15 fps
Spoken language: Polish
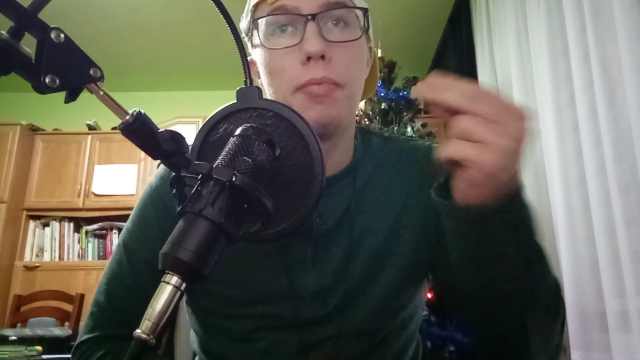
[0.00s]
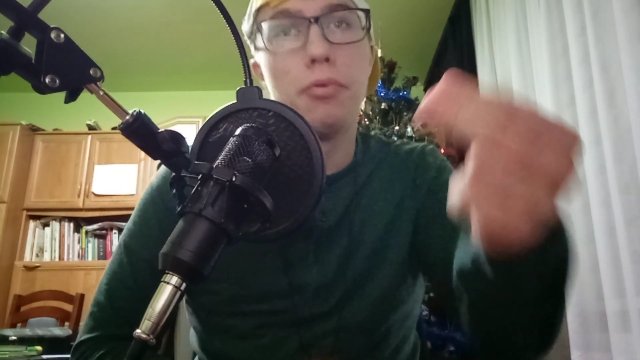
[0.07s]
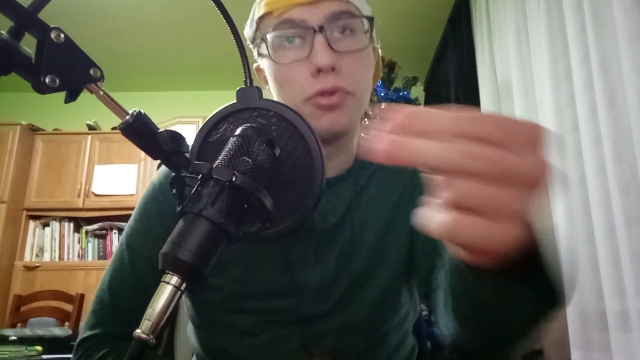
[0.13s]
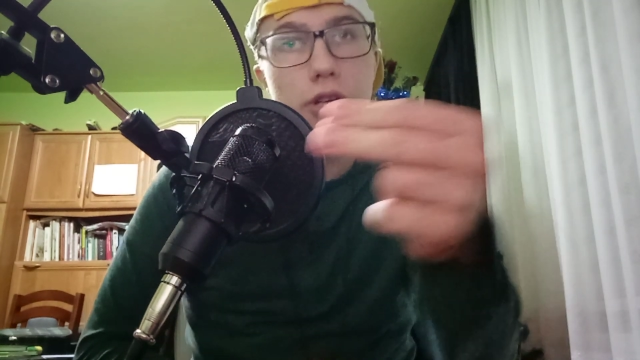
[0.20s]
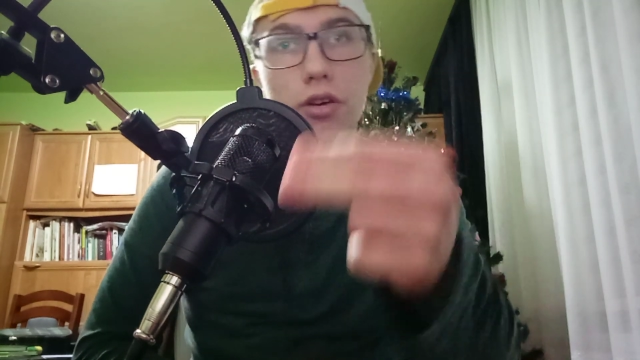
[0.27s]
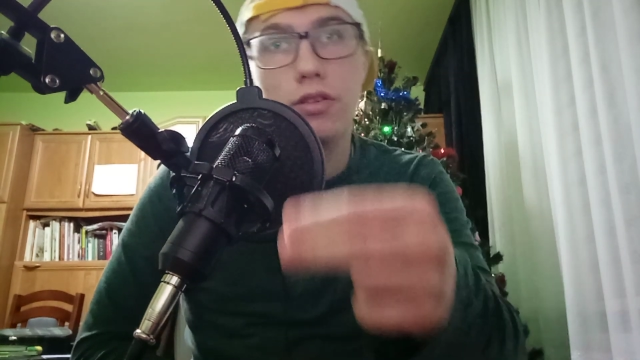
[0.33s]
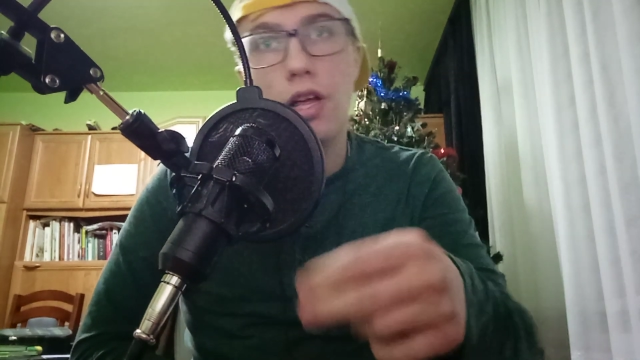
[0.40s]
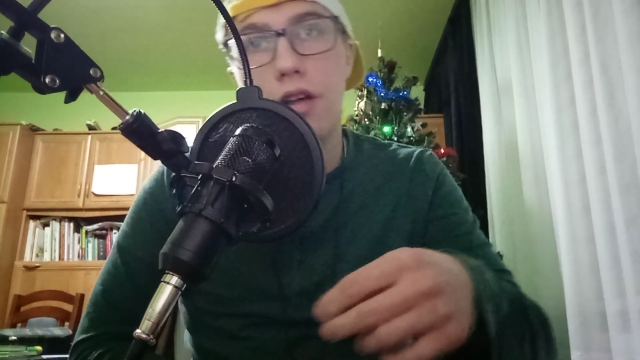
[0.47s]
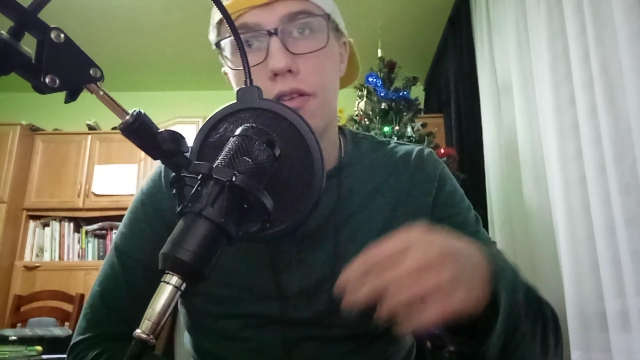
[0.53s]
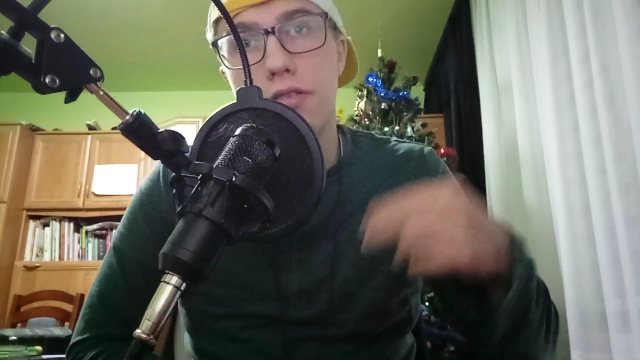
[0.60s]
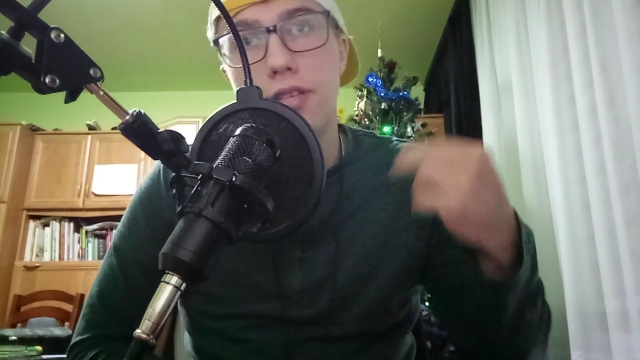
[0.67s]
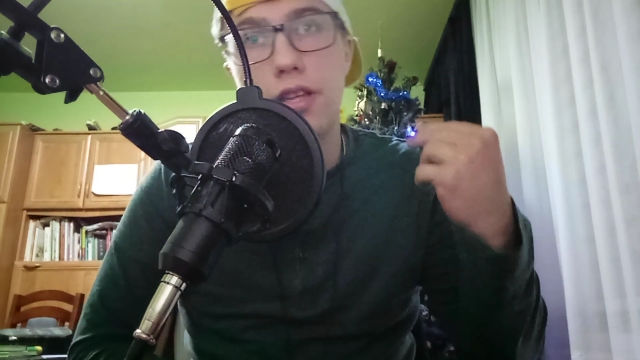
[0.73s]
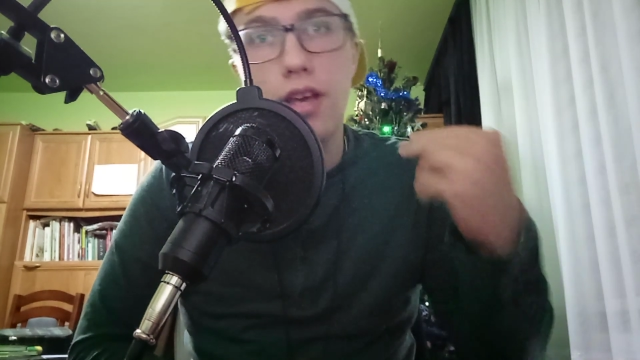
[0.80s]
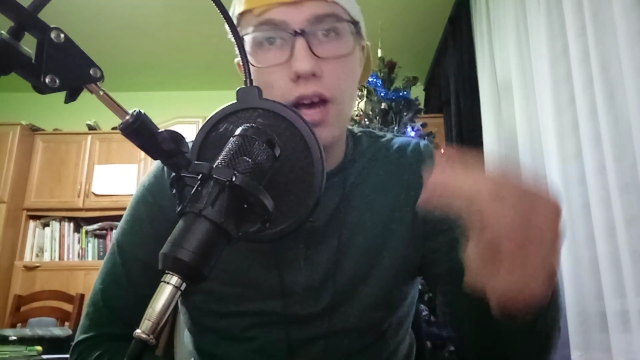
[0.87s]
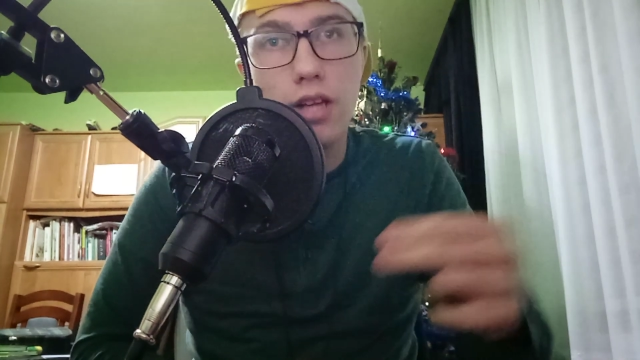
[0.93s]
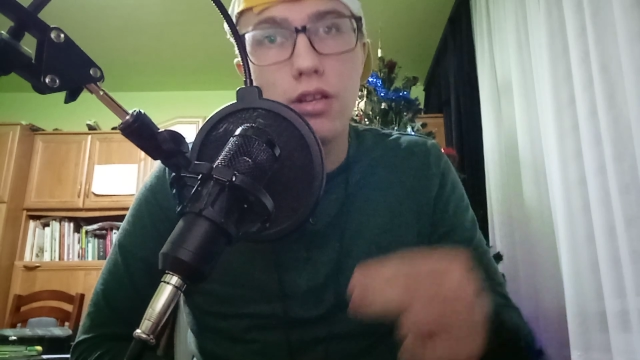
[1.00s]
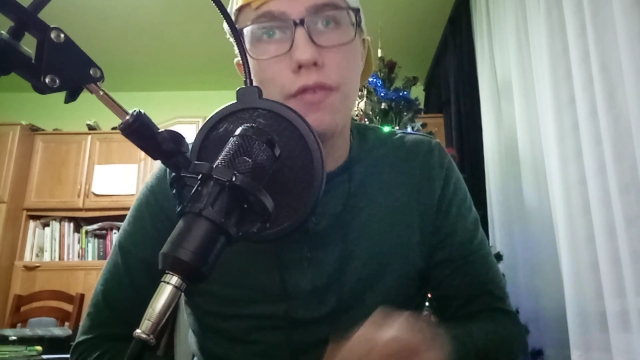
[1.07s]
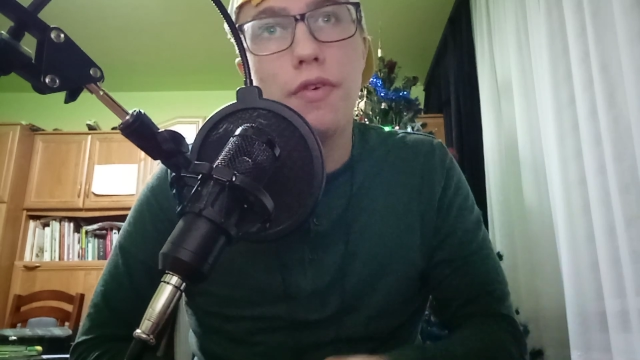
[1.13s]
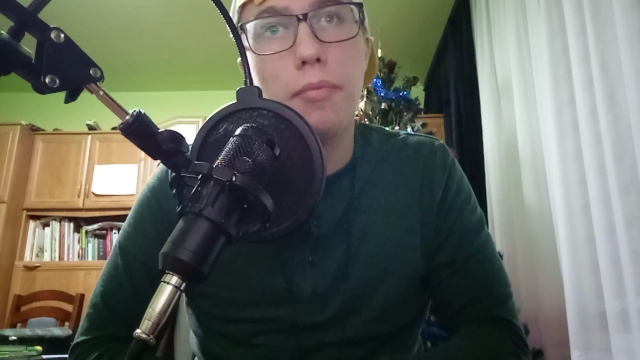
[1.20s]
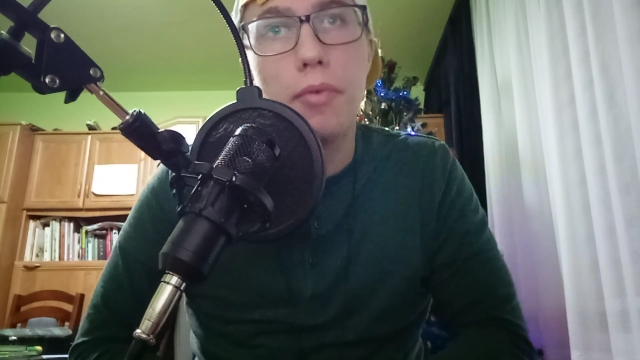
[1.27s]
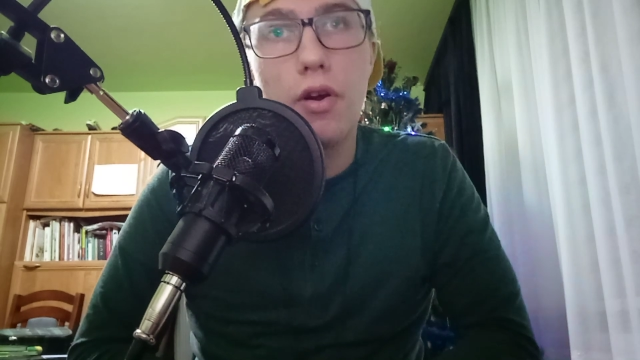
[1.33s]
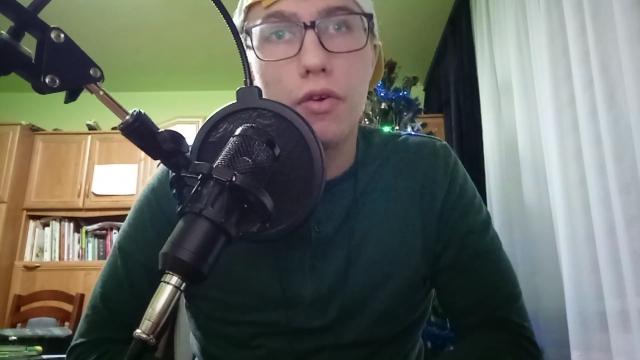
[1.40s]
Bożego Narodzenia a
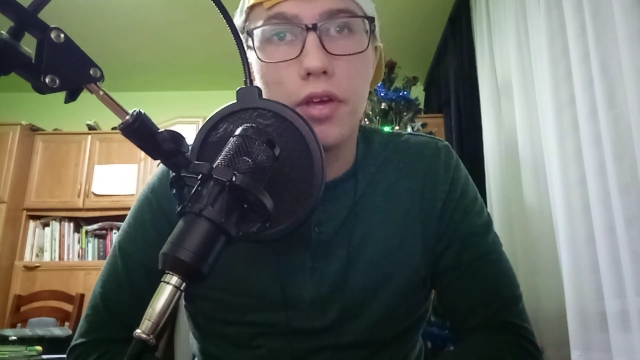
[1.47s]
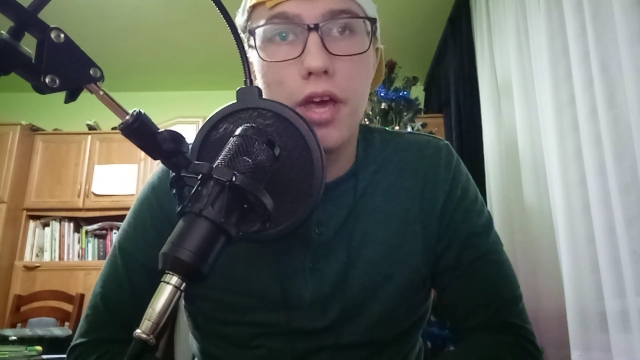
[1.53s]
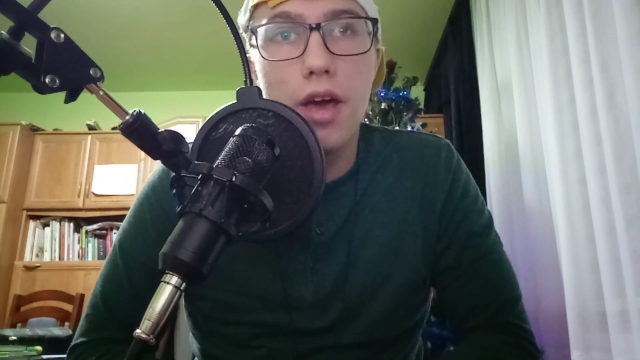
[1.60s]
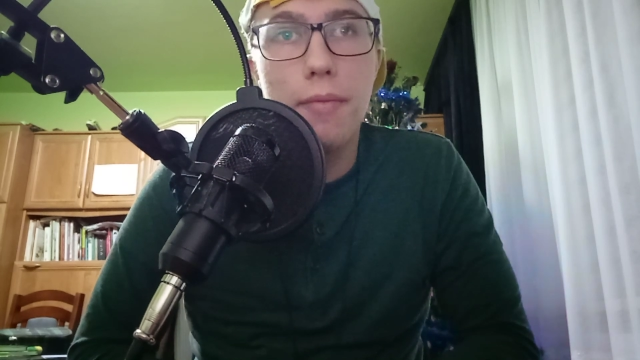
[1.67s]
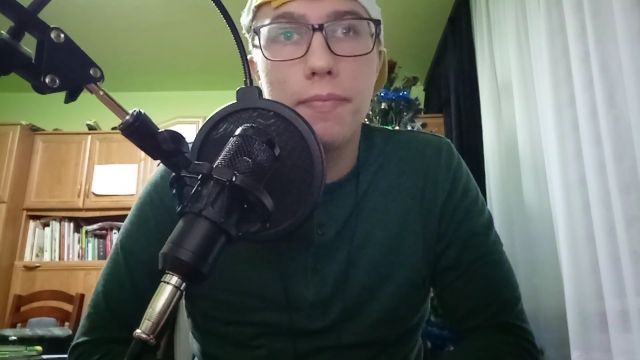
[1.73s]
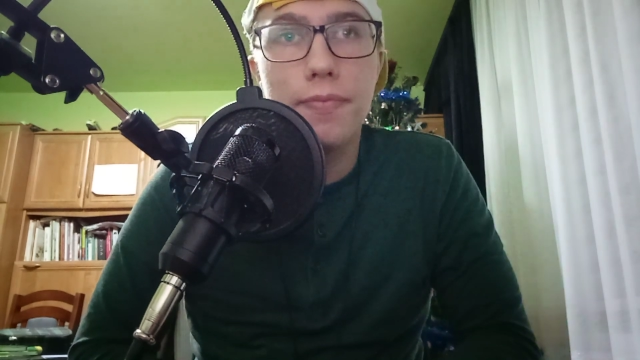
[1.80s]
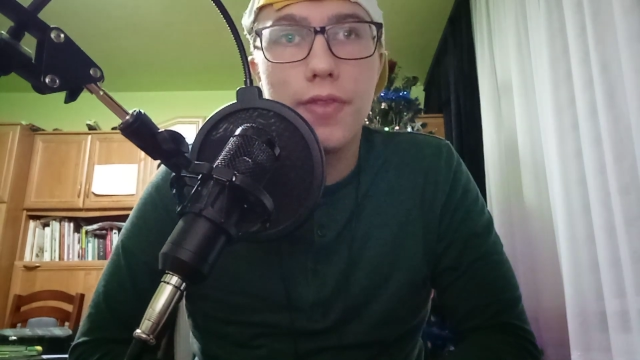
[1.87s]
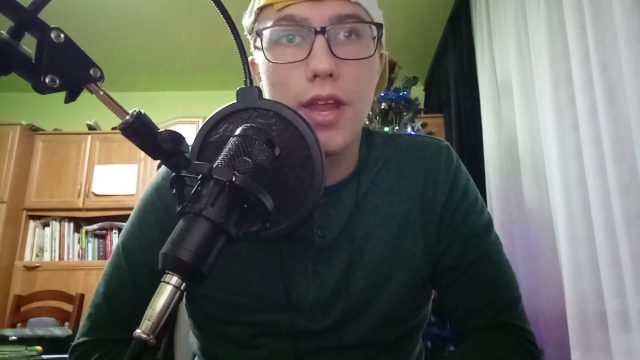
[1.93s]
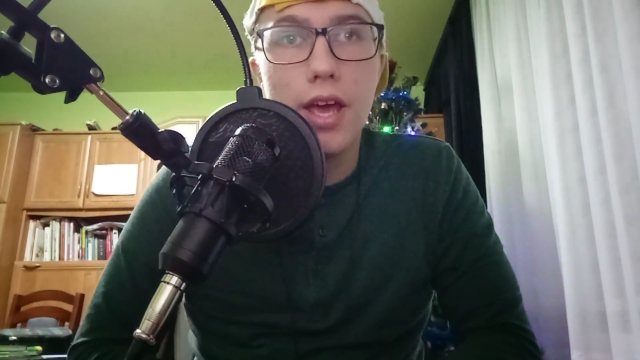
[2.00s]
Nowym Rokiem.